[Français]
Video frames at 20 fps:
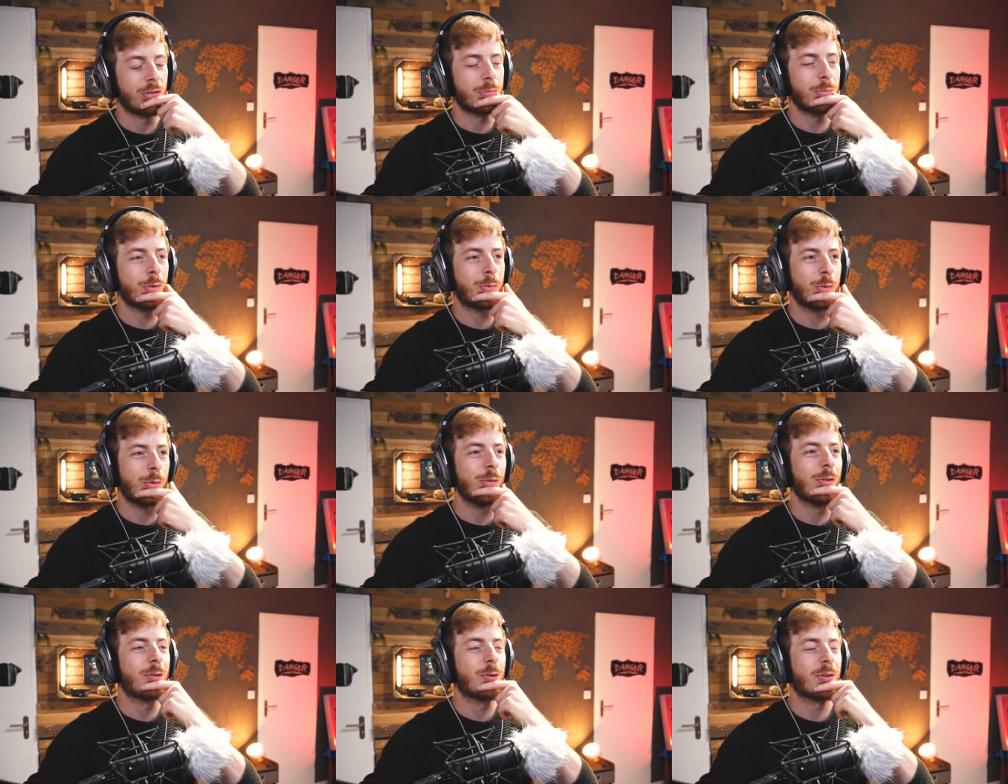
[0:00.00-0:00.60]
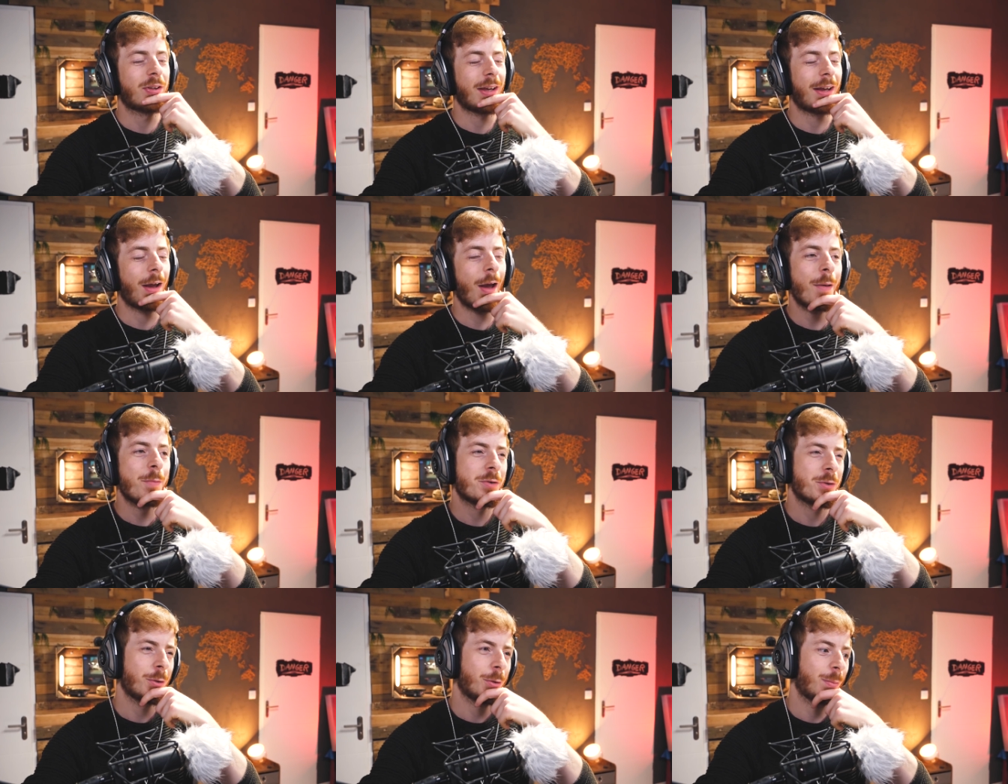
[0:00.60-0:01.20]
Franchement, ce, serait
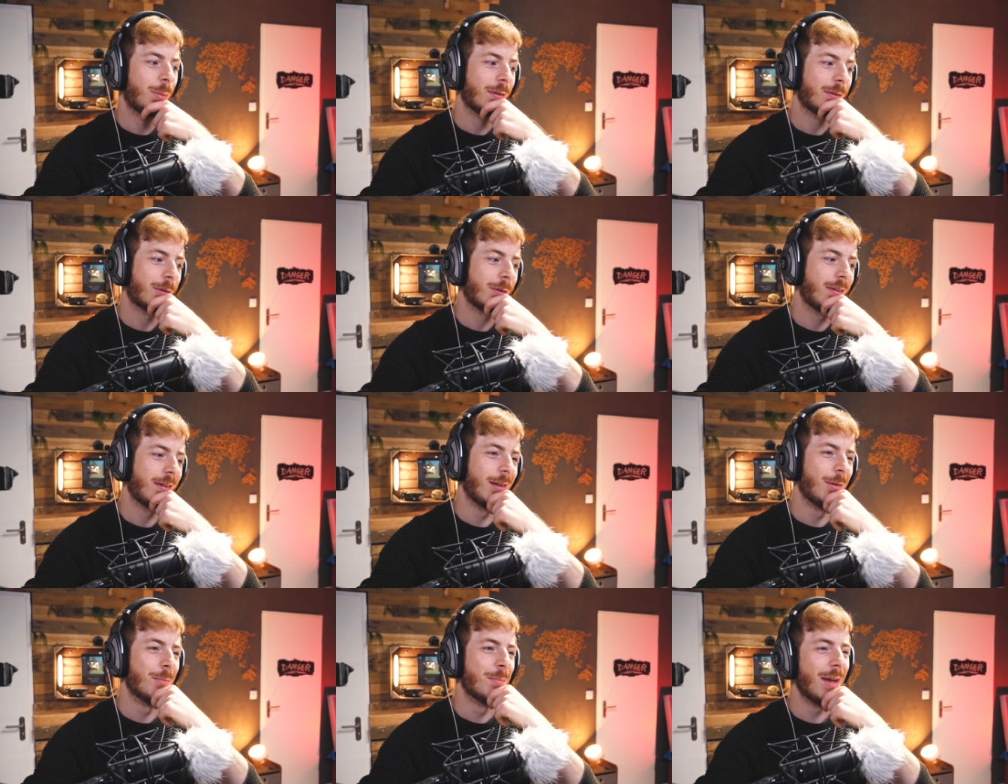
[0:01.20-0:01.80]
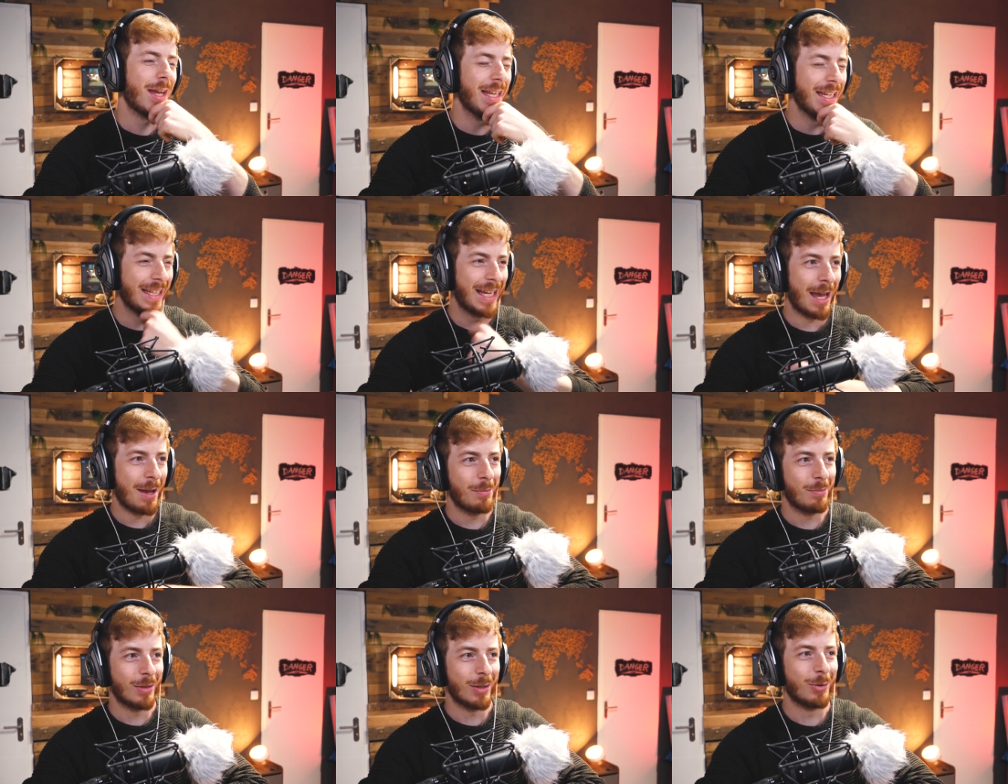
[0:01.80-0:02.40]
quand même chaud parce que c'est le main
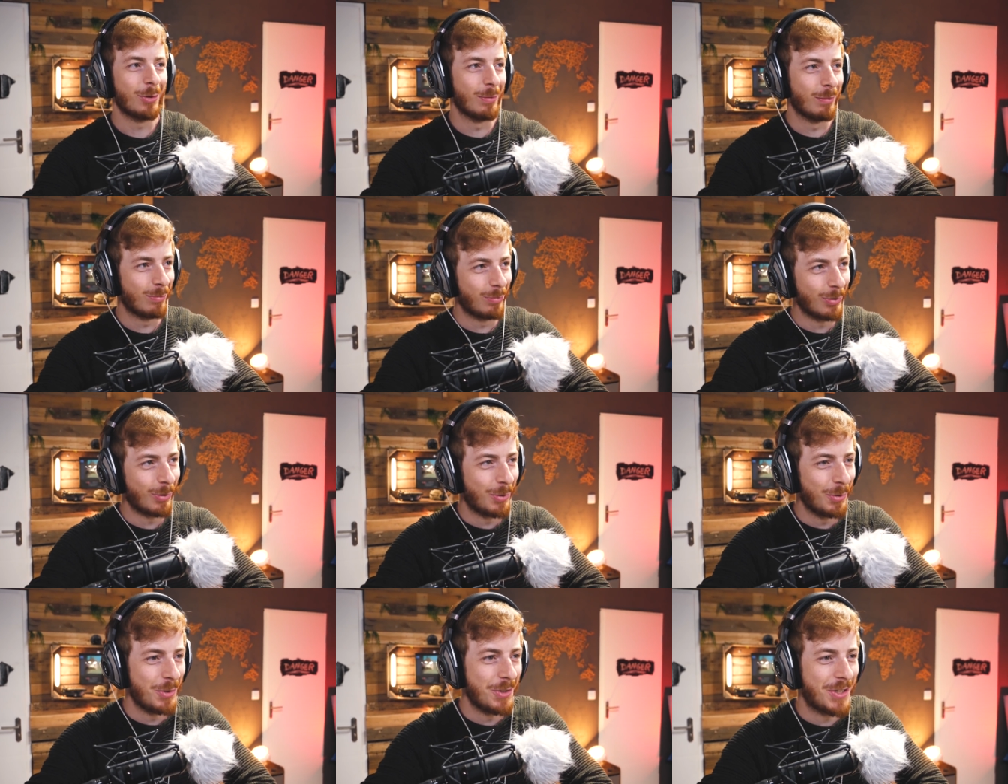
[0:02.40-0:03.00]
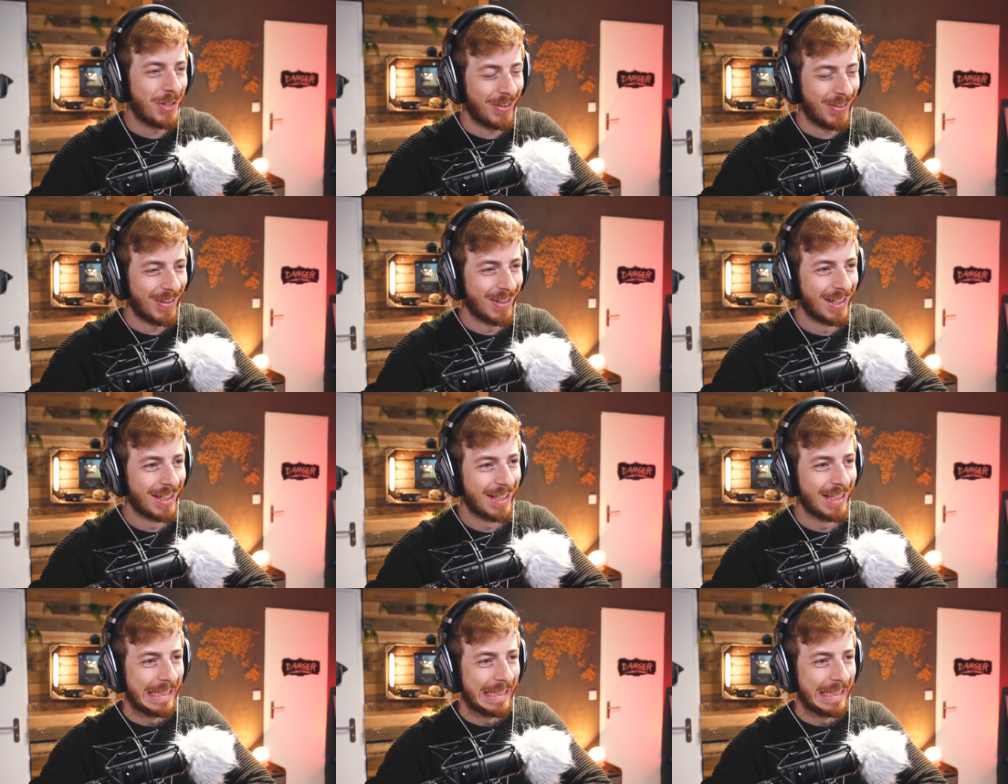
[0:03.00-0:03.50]
game de beaucoup de gens.